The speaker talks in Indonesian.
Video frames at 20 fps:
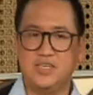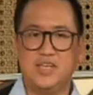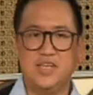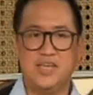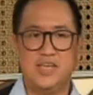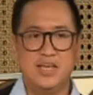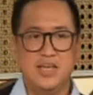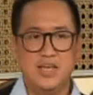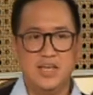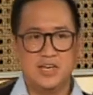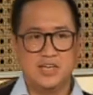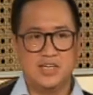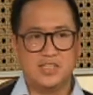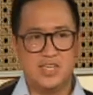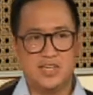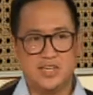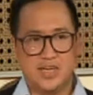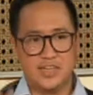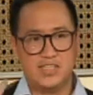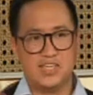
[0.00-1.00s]
Jadi
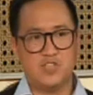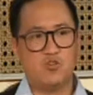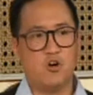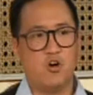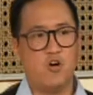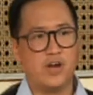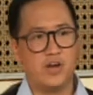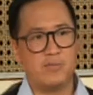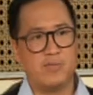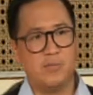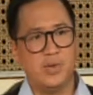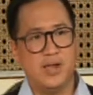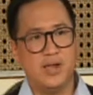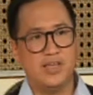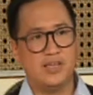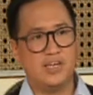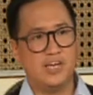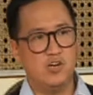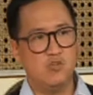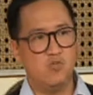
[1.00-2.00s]
ketika satu orang
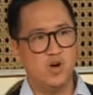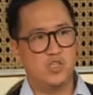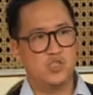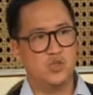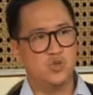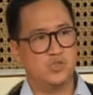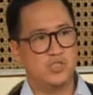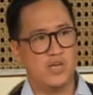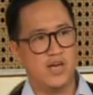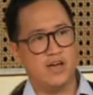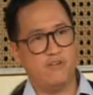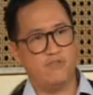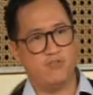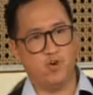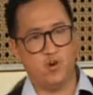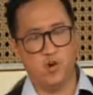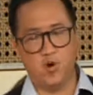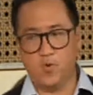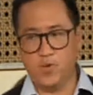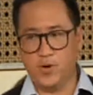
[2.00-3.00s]
memiliki 2 juta
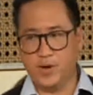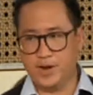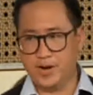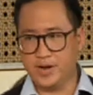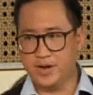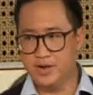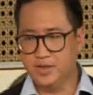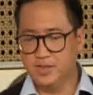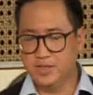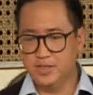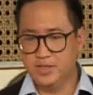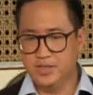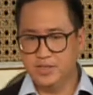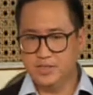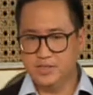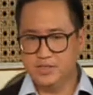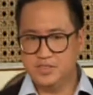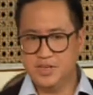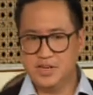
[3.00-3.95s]
follower, hmm.